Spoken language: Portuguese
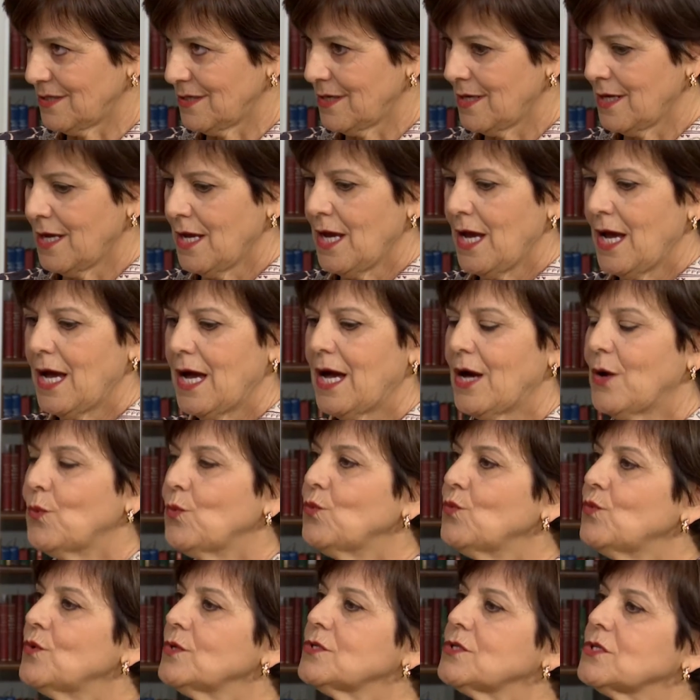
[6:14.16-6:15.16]
uhum.
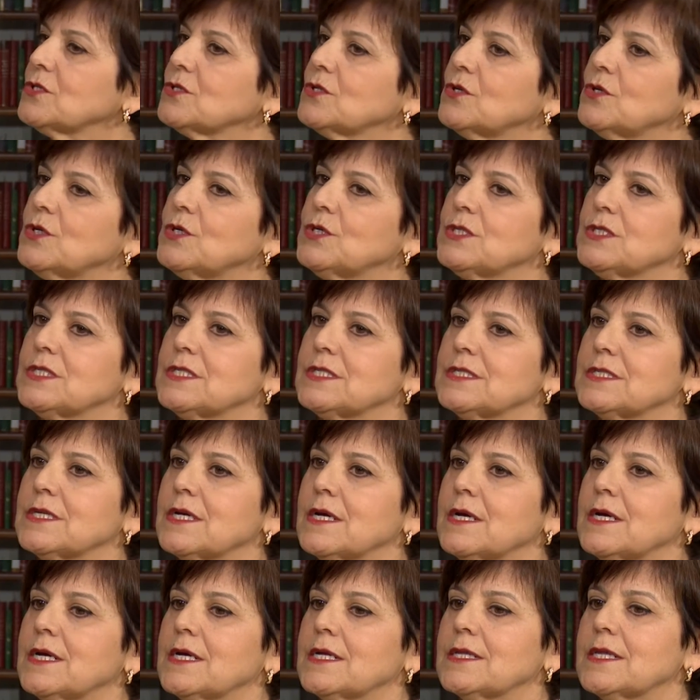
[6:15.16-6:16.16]
aonde nós
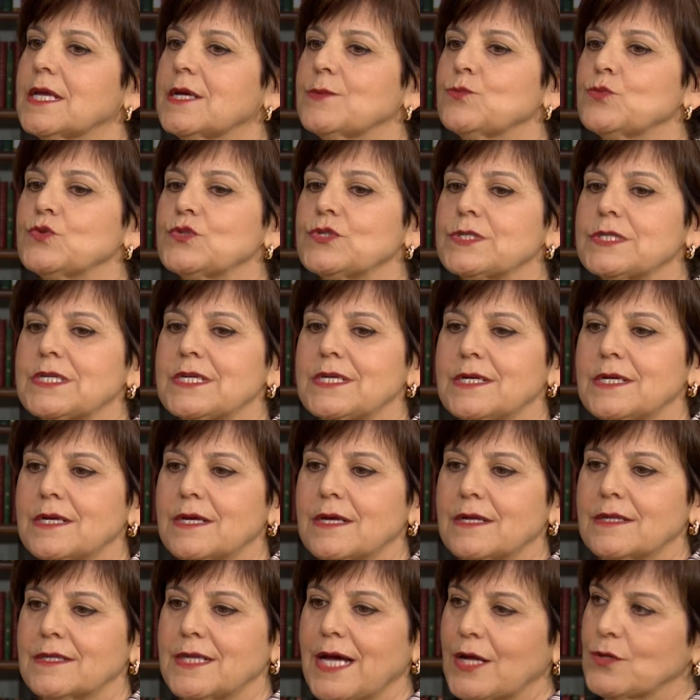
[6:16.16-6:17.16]
temos que
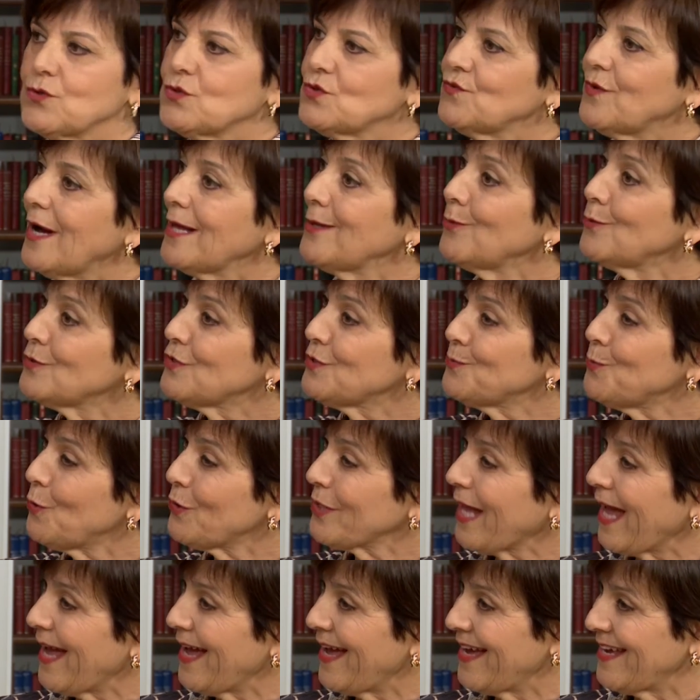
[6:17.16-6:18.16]
dar os valores
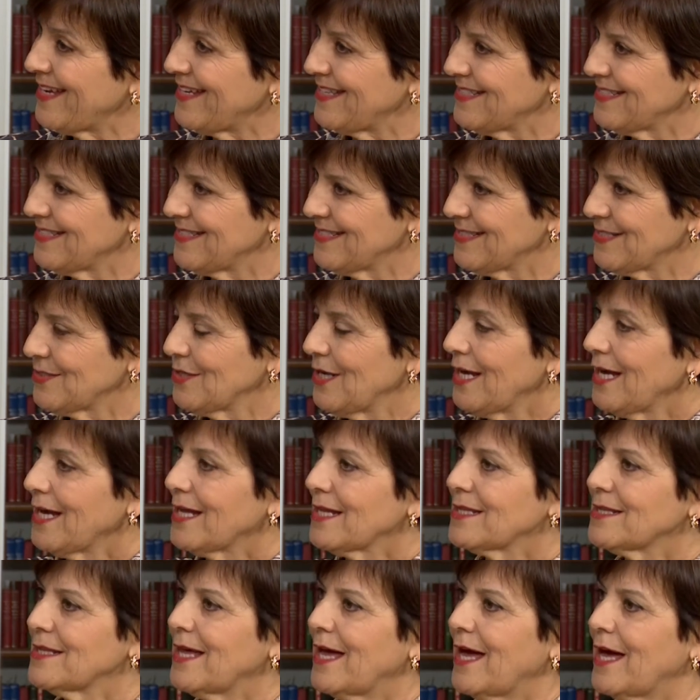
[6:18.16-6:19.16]
morais,
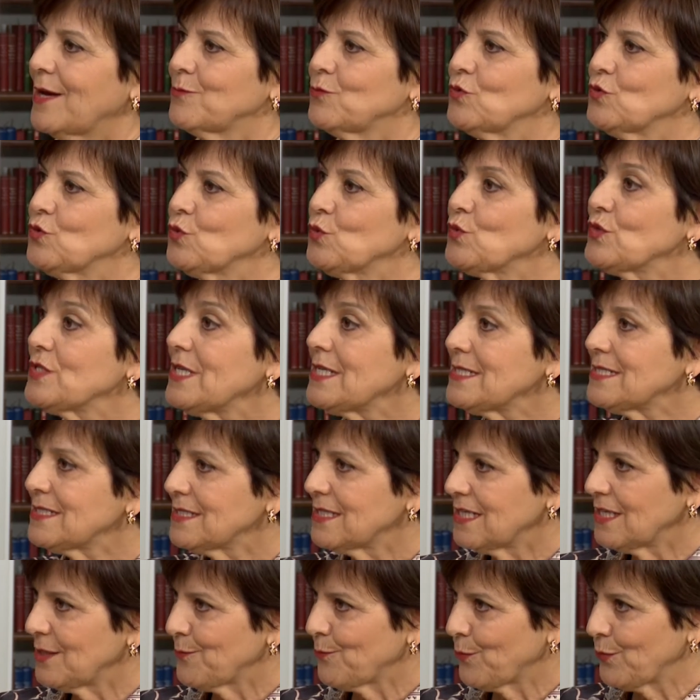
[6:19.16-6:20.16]
darmos os
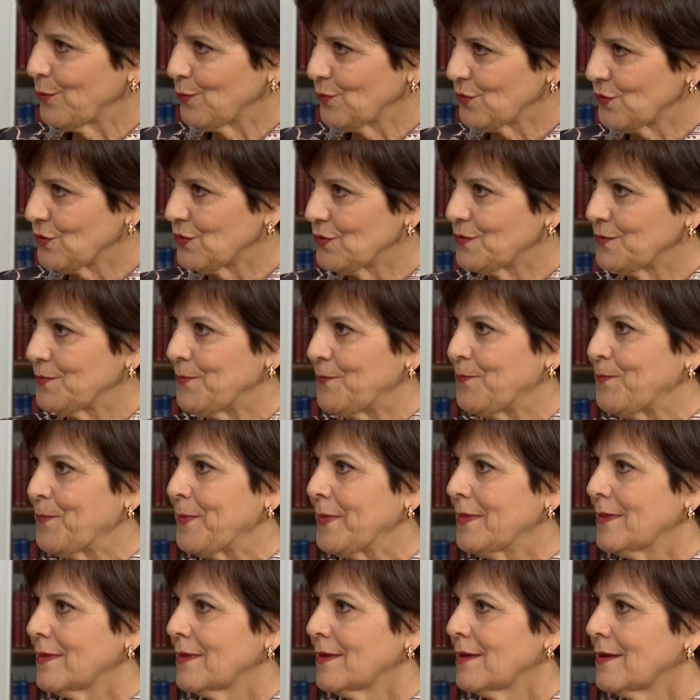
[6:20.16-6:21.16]
exemplos.
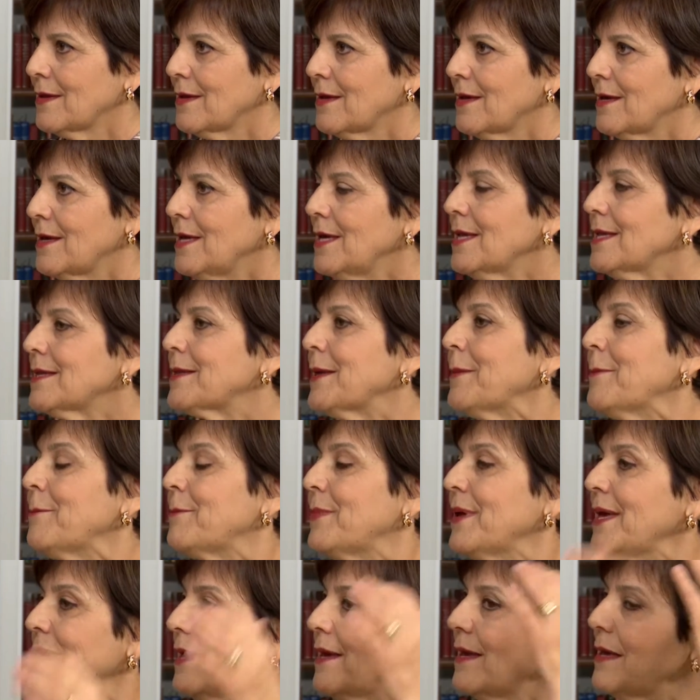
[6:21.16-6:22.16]
E
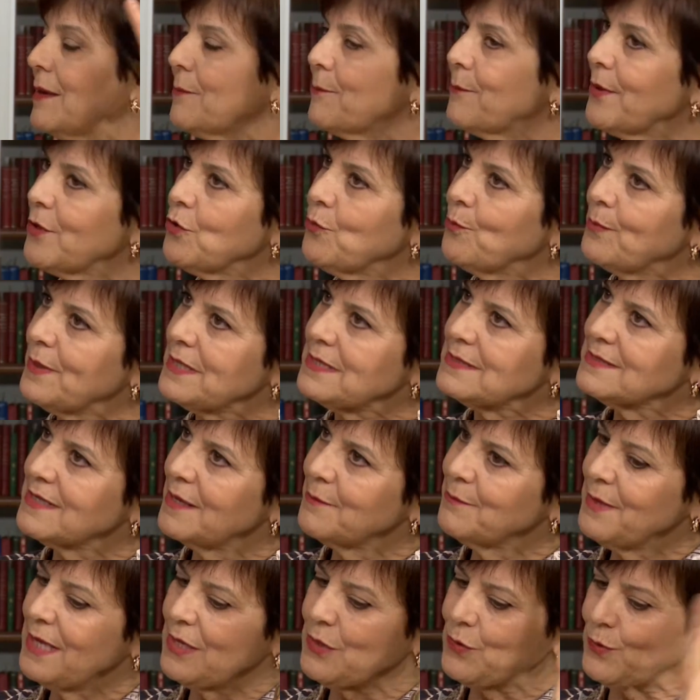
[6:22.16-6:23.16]
também, pelo
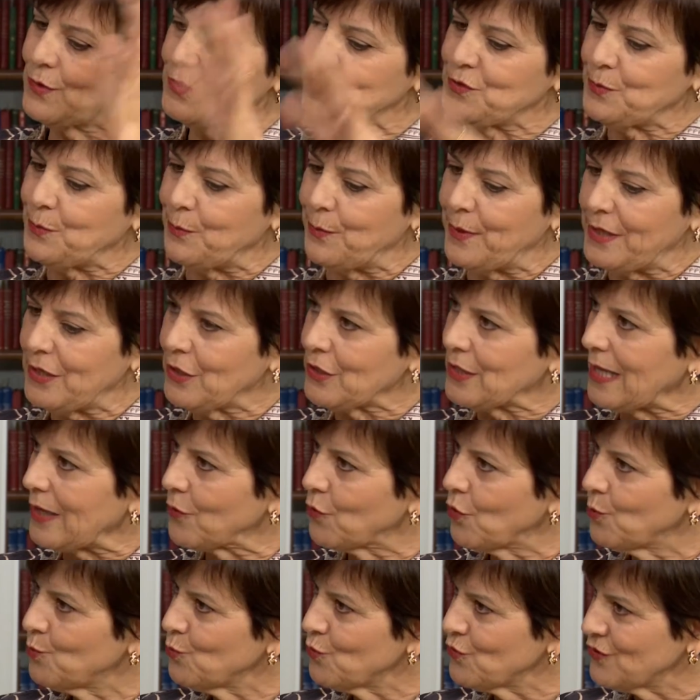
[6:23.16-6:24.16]
pensamento espírita,
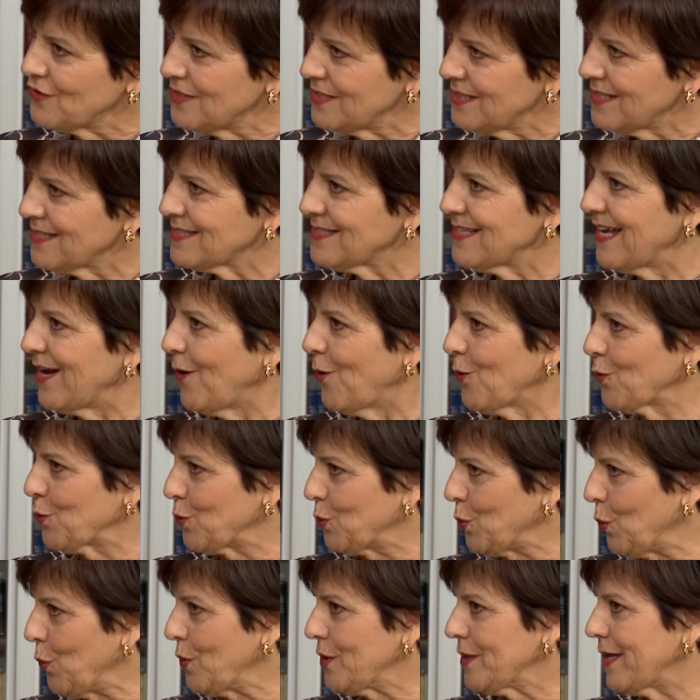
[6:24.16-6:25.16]
como diz a
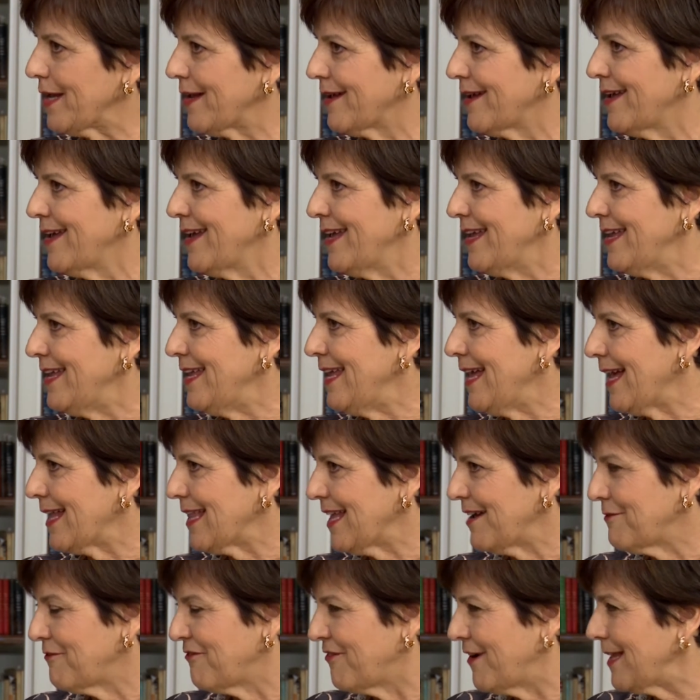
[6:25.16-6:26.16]
autora, e
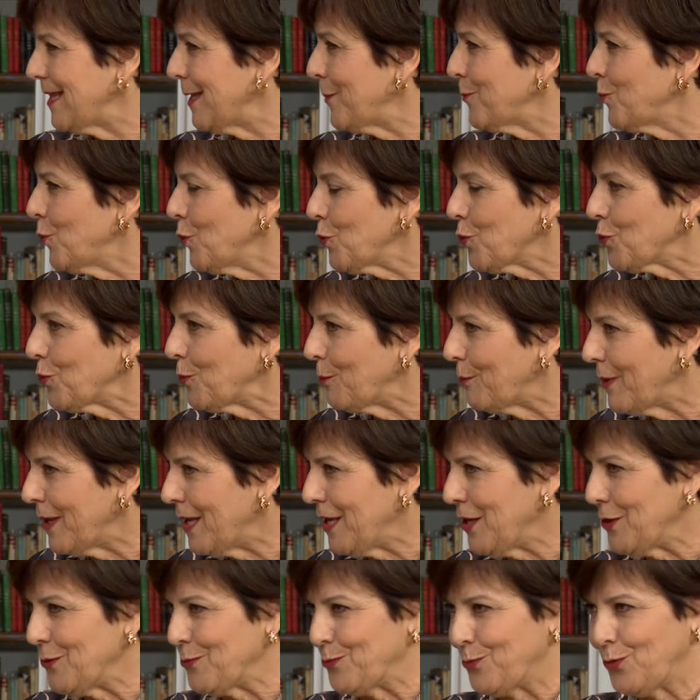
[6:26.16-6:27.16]
ela fala muito
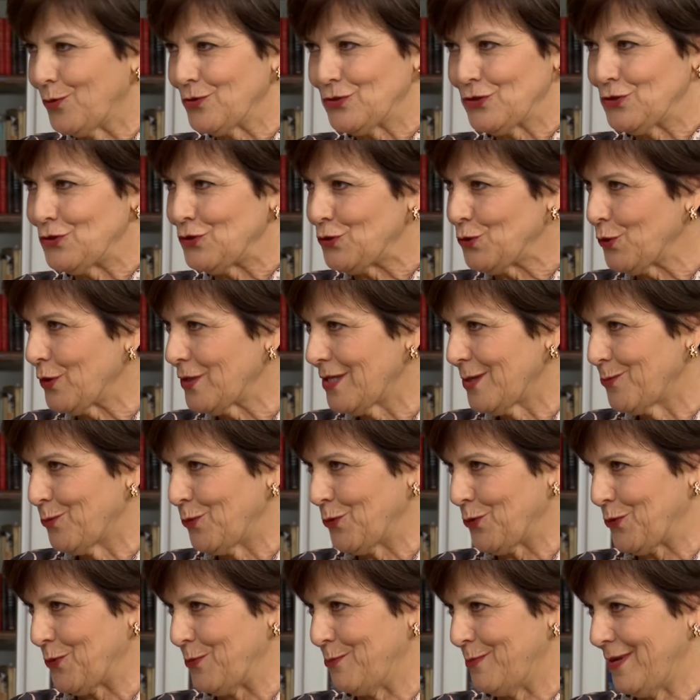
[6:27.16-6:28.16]
bem, posiciona
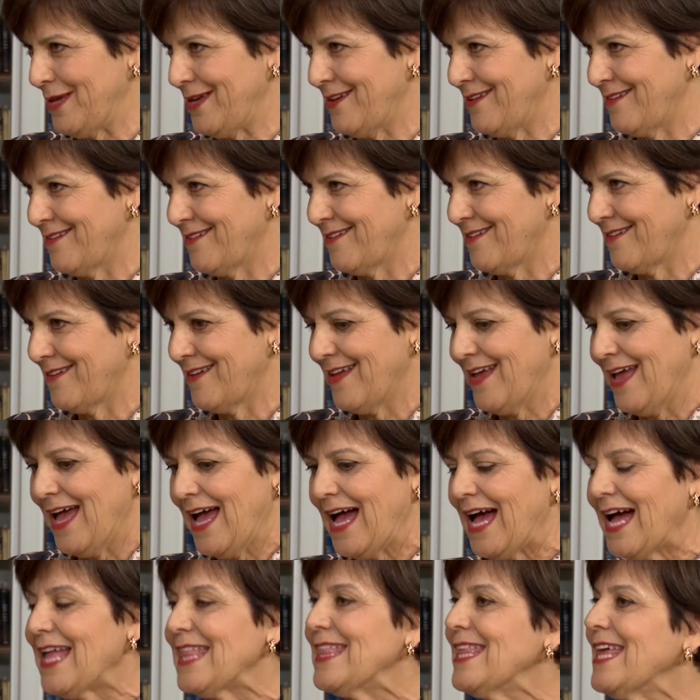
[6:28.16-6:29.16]
muito bem, uhum.
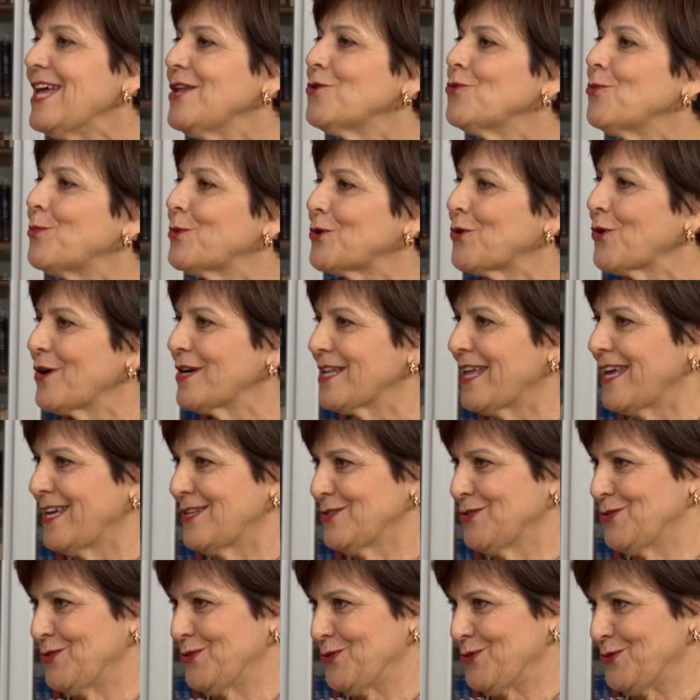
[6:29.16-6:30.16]
a lei do
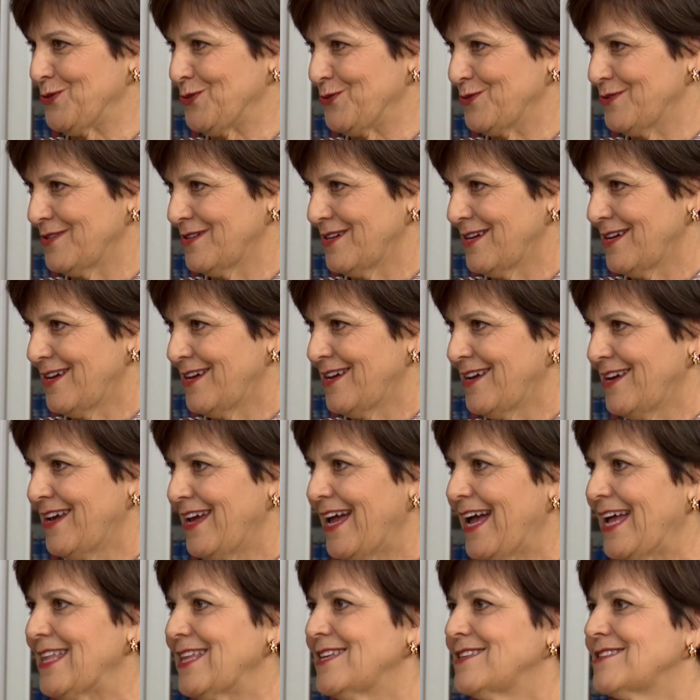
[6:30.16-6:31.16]
progresso,
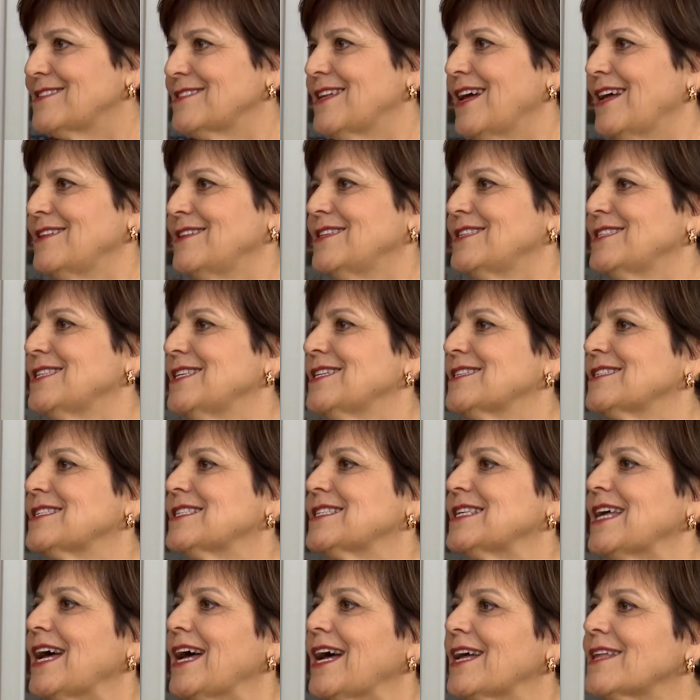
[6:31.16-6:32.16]
ela está
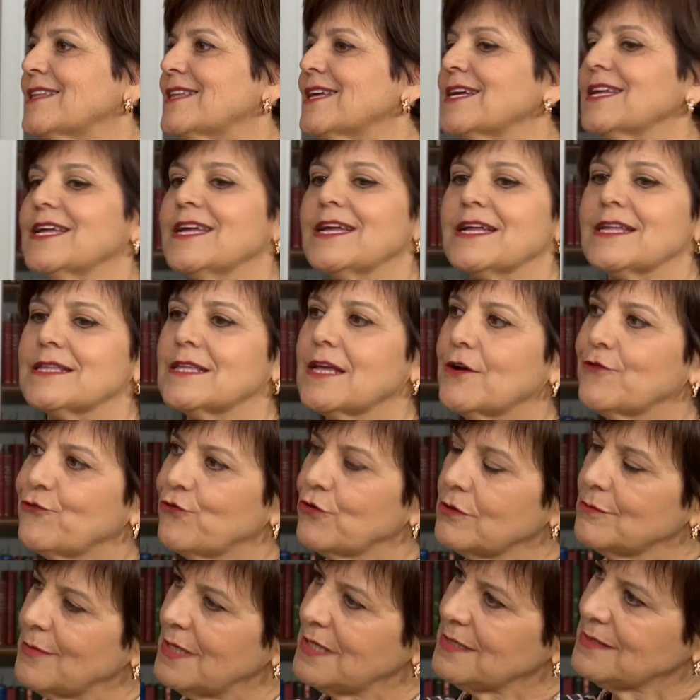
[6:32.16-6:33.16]
alicerçada na
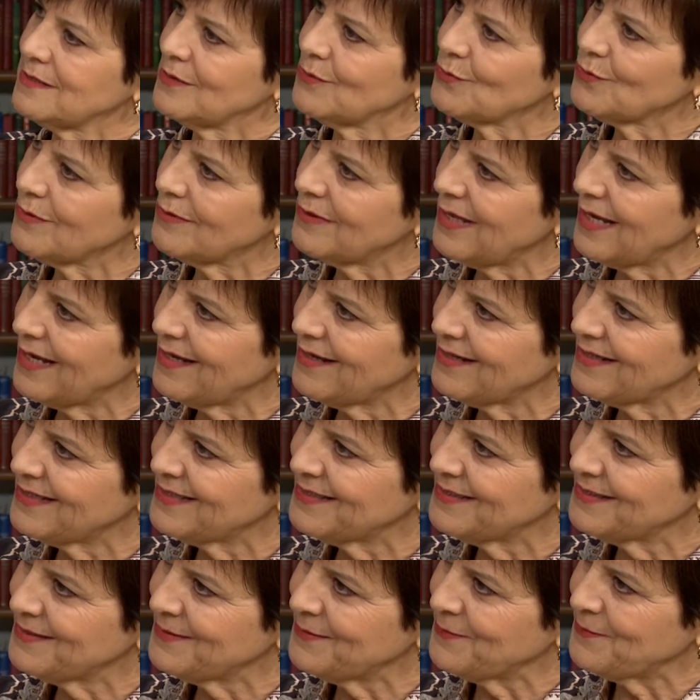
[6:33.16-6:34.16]
formação do lar.
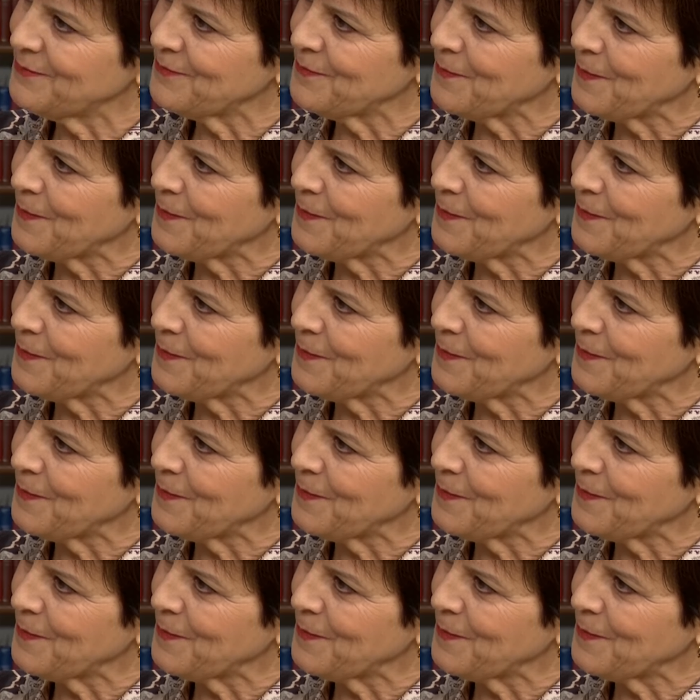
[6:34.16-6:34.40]
Uhum.